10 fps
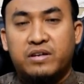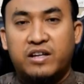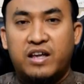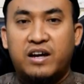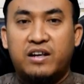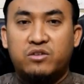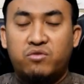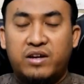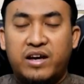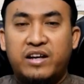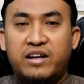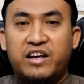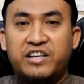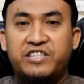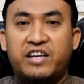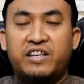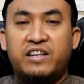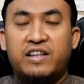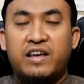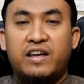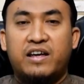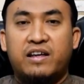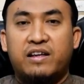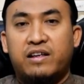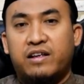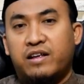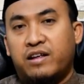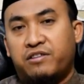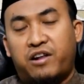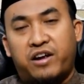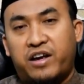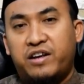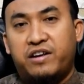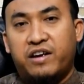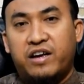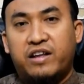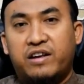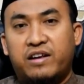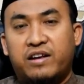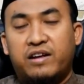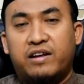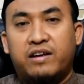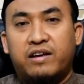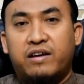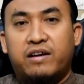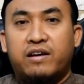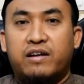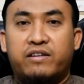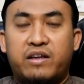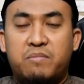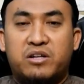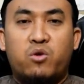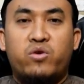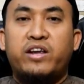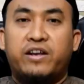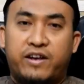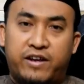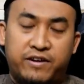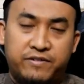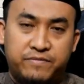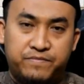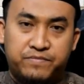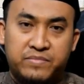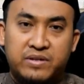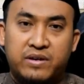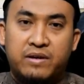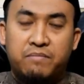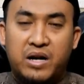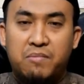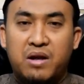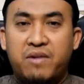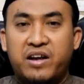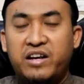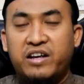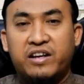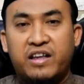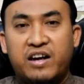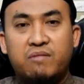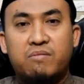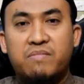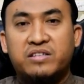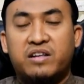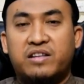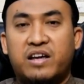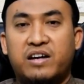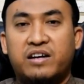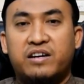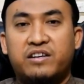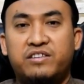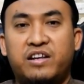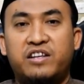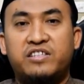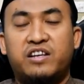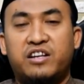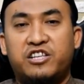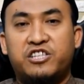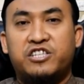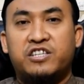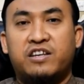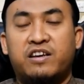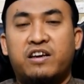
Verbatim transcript: Kita akan lanjutkan kajian kita terkait dengan tema tauhid pada malam hari ini kita akan membahas tentang jenis-jenis